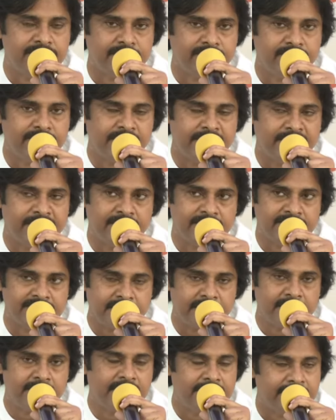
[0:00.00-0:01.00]
నుంచి ఇరవై దాకా
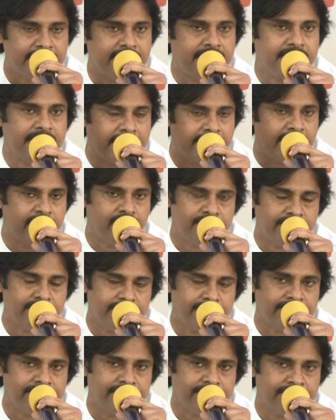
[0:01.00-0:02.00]
స్థానాలు అధికంగా యాడ్ అవుతాయి
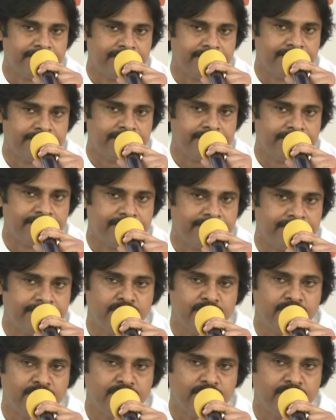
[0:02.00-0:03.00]
సో
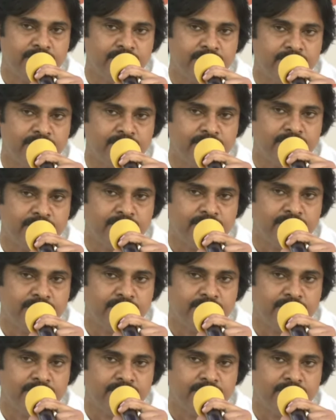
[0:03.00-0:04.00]
దాదాపు
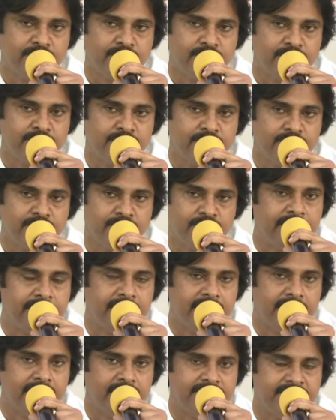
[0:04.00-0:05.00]
ఒకలా చూస్తే
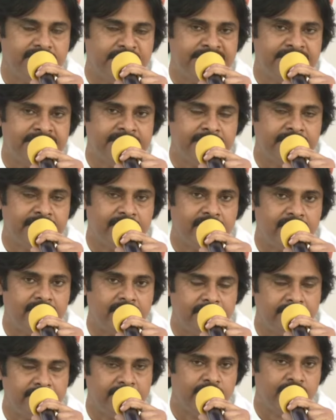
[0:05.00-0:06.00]
జనసేన
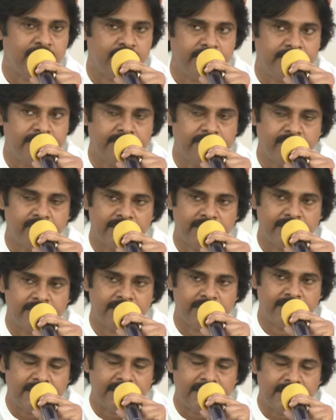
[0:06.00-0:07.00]
అందరూ అనుకున్నట్టుగా ఒక
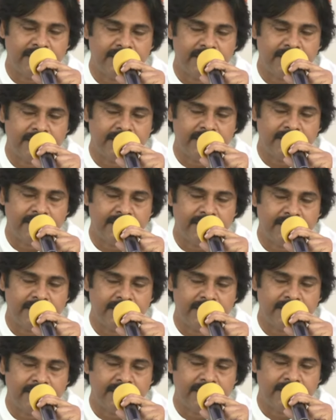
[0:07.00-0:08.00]
నలభై స్థానాల్లో
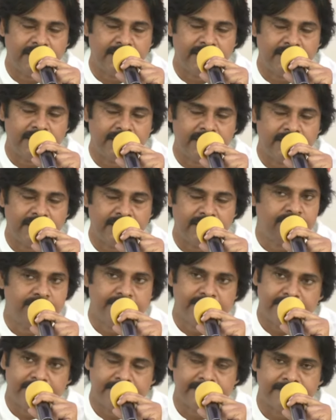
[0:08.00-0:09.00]
పోటీ
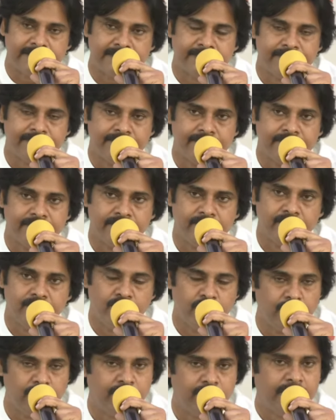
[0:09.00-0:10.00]
చేస్తున్నట్టు లెక్క
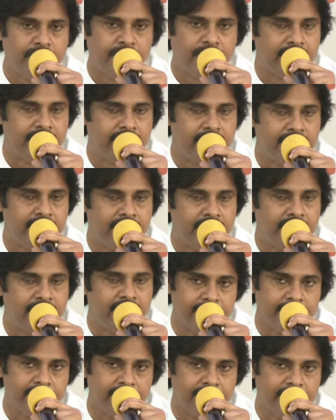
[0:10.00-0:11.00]
మూడు పార్లమెంట్తో
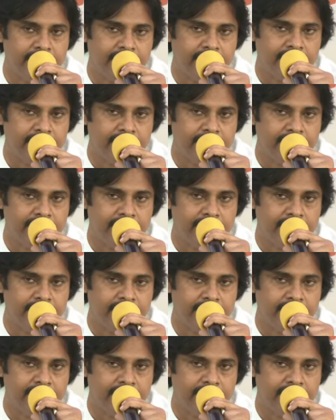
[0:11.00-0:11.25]
కలుపుకొని